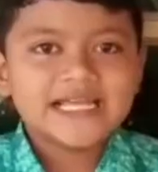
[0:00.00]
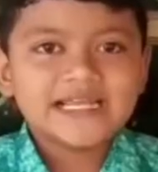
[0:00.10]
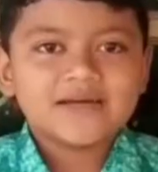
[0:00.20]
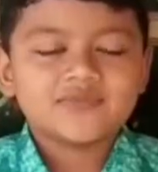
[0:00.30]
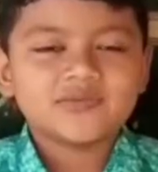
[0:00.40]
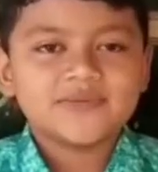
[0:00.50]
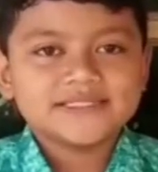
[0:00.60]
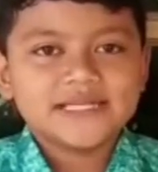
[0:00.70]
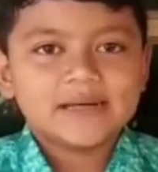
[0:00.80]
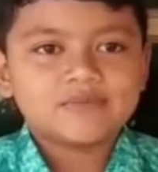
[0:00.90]
Ilham
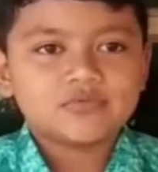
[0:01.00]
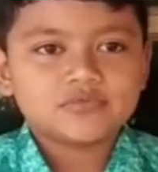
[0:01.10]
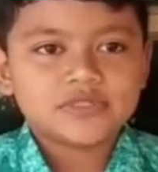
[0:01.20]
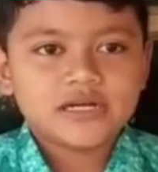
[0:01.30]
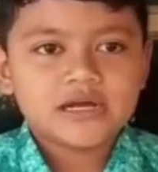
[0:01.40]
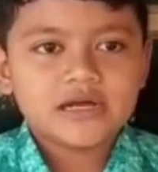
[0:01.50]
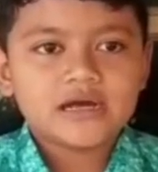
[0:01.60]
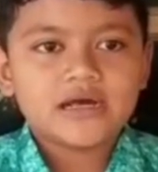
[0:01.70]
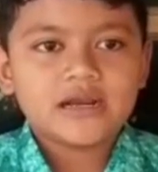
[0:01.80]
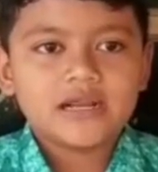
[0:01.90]
Dimas Saputra,
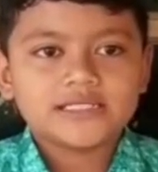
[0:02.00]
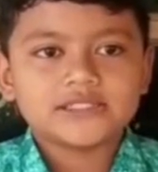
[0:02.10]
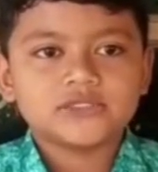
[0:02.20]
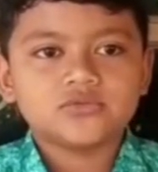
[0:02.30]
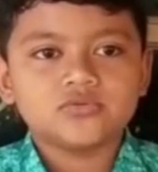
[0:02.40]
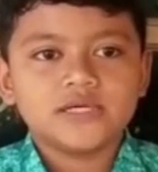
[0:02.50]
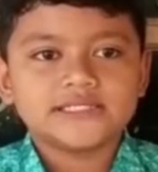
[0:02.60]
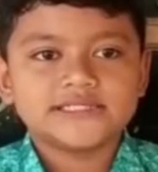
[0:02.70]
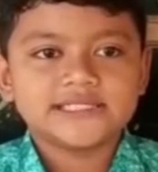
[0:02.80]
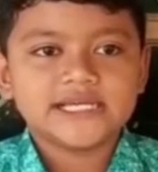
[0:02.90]
kelas
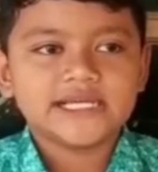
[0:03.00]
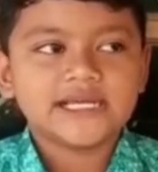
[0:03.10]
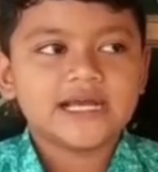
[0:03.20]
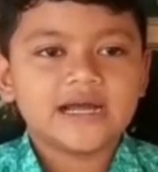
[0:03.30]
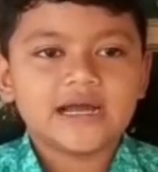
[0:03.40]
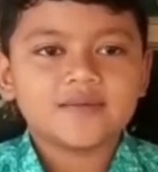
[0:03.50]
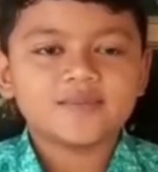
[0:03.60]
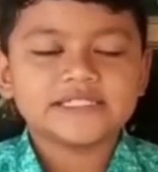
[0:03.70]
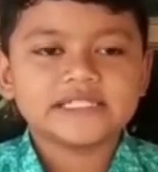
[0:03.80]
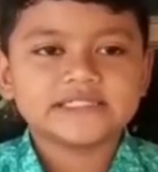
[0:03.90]
2C akan
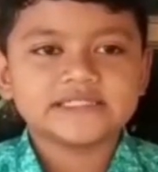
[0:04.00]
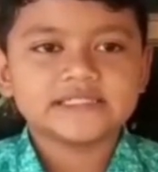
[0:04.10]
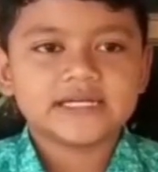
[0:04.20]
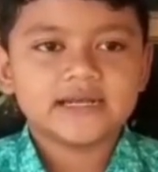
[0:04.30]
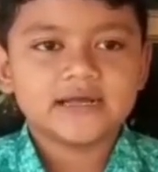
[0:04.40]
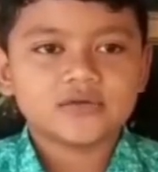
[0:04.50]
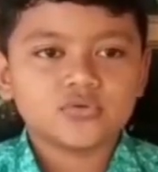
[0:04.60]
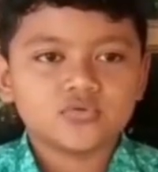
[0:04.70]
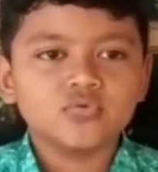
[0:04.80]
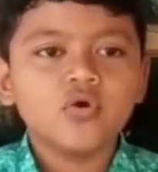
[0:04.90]
menyanyikan
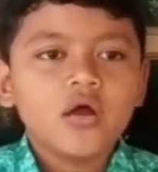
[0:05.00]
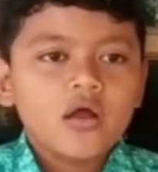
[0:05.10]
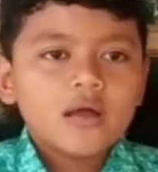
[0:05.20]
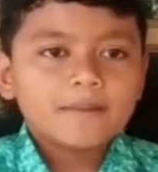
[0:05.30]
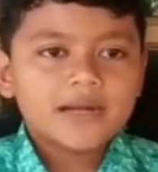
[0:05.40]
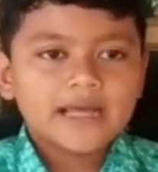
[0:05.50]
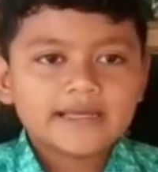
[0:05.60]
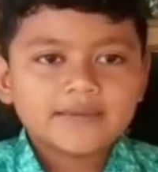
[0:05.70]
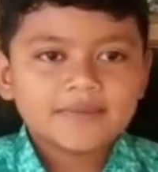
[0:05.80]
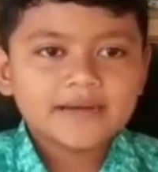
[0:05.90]
lagu
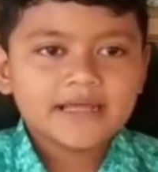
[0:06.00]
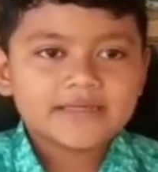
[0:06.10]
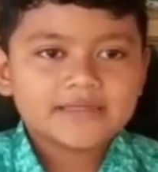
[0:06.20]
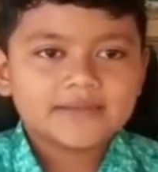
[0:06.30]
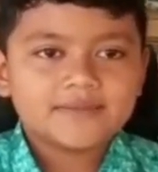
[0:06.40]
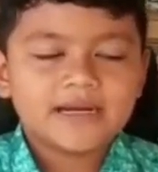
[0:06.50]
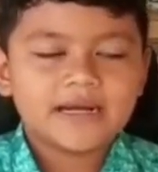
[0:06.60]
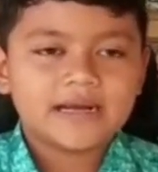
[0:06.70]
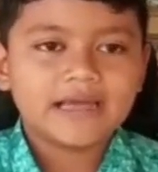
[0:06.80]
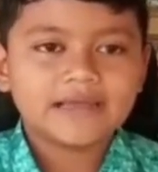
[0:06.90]
Pelangi-pelangi,
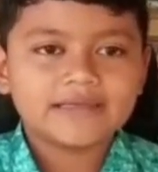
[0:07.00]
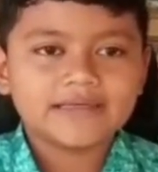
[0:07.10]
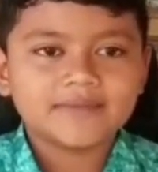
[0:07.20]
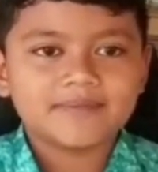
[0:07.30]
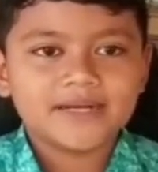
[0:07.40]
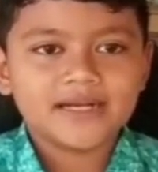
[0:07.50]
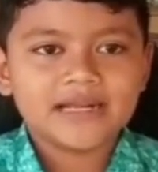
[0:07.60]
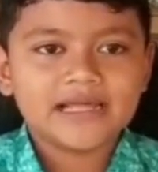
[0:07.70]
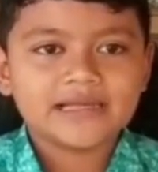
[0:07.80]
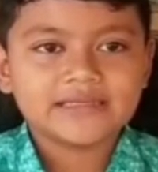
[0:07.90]

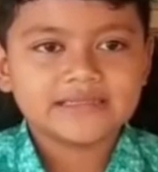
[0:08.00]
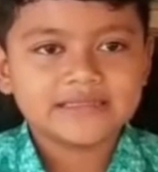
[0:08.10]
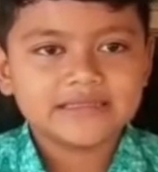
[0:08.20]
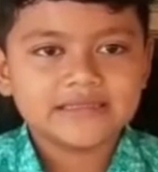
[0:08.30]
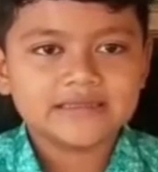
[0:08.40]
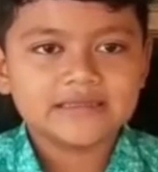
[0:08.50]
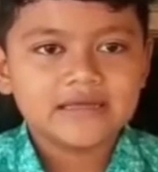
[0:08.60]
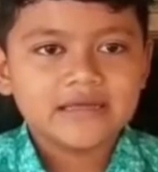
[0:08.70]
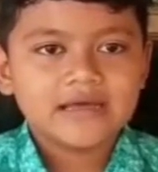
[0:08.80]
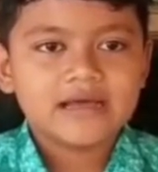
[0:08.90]
pelangi-pelangi,
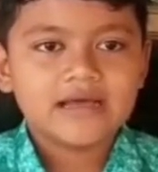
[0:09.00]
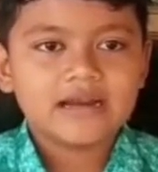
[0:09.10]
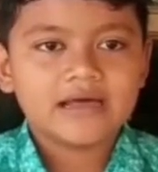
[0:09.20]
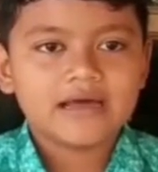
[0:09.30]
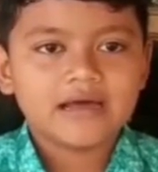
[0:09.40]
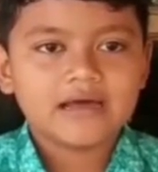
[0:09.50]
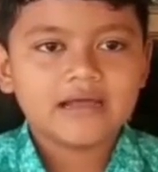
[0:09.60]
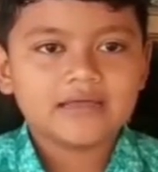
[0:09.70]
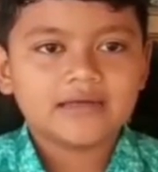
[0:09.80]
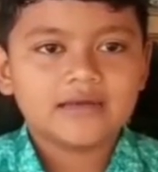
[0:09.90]
alangkah
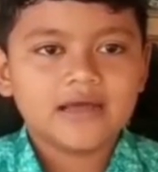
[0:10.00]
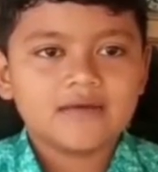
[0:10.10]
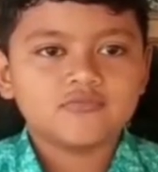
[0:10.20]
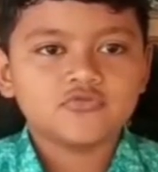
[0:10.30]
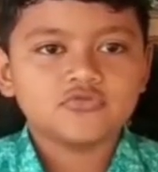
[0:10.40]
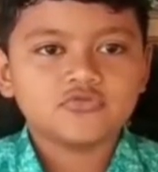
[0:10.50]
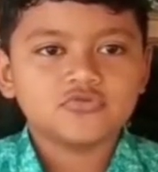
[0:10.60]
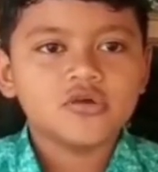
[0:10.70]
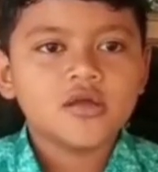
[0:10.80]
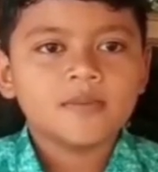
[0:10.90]

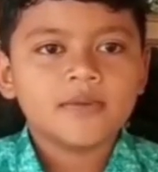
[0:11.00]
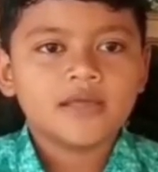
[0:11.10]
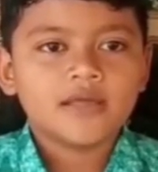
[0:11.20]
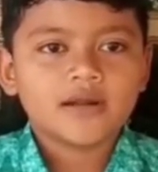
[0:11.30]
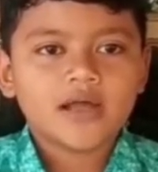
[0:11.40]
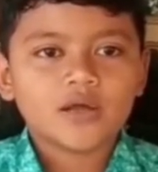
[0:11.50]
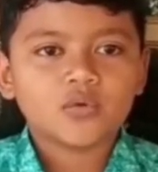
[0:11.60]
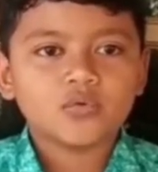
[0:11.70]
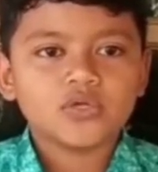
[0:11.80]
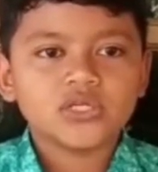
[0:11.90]
indahmu, merah
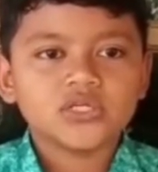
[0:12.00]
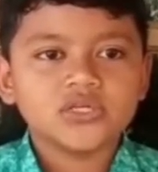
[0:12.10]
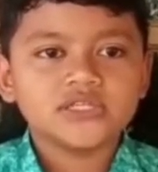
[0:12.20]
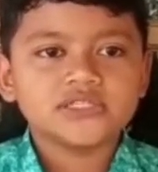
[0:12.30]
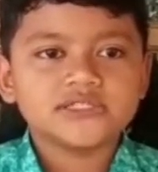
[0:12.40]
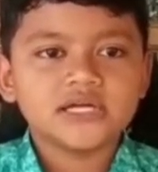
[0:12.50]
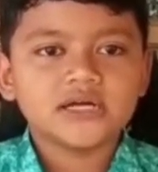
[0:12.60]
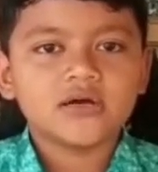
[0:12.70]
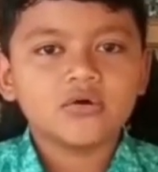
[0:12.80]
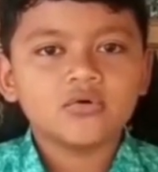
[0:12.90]
kuning
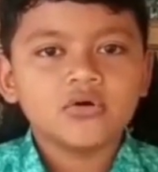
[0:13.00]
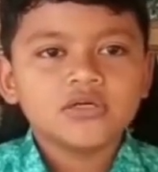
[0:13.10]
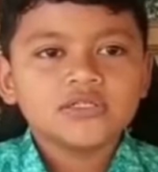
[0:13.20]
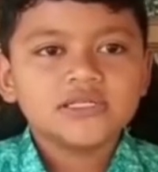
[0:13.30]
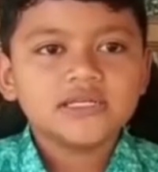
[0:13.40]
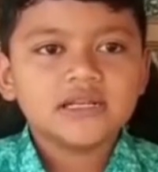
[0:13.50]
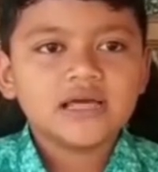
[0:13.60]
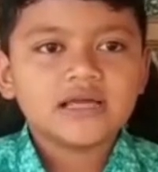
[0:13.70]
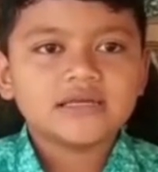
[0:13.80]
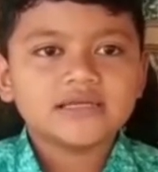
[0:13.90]
hijau di
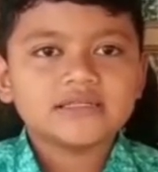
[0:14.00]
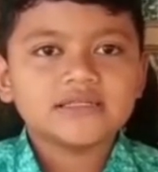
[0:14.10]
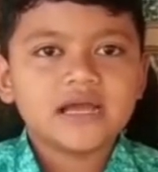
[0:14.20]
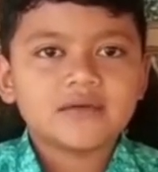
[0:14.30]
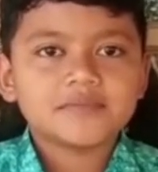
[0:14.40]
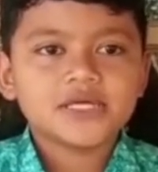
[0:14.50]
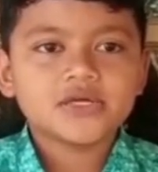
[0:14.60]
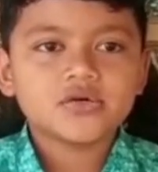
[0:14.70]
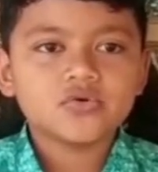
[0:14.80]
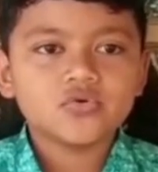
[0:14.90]
langit yang
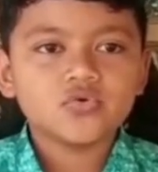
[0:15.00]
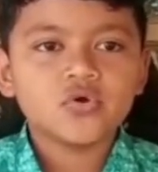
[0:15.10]
biru,